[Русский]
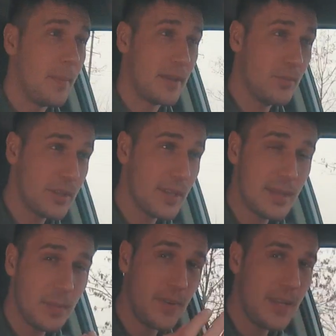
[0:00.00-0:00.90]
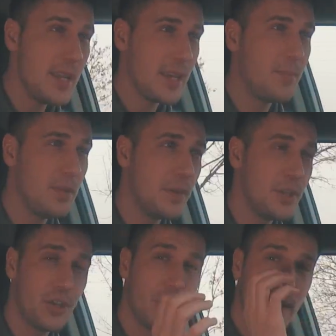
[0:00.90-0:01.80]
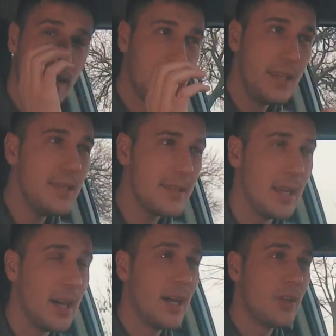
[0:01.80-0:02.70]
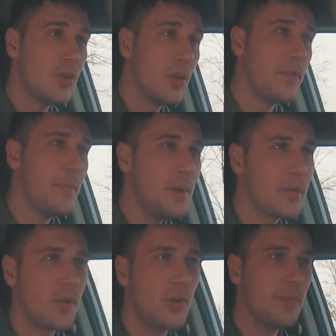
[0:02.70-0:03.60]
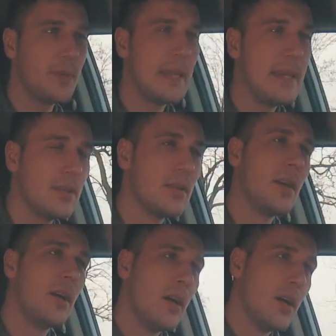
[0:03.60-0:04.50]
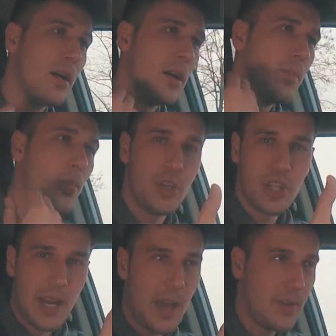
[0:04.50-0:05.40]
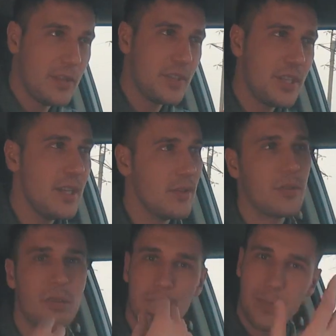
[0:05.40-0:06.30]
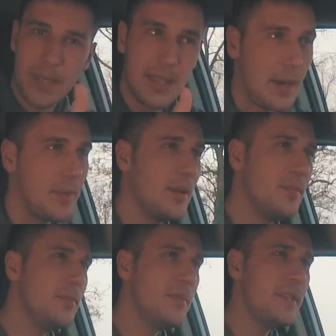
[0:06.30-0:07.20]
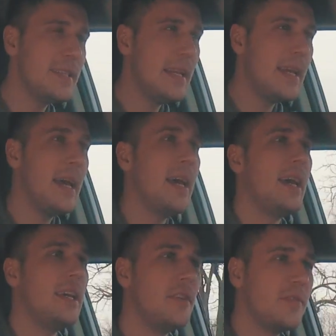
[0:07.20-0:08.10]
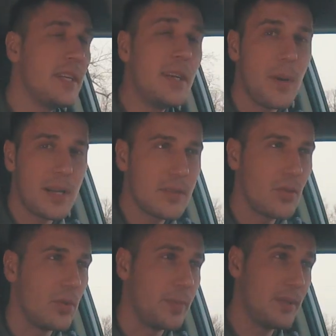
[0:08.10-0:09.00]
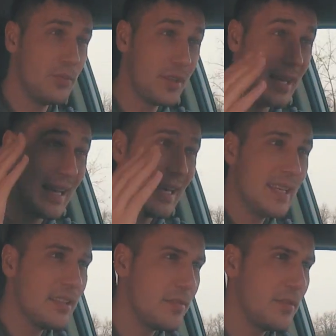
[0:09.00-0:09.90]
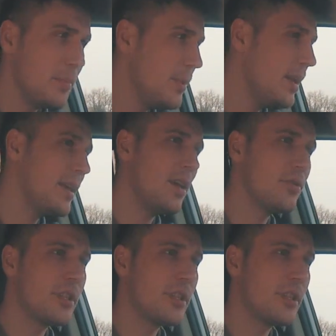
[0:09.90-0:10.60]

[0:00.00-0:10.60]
Потому что если бы в линейке был бы еще дизель, то, во-первых, он бы дарил больше кайфа от вождения, то есть он по динамике был бы веселее, и во-вторых, по расходу, потому что на этом автомобиле я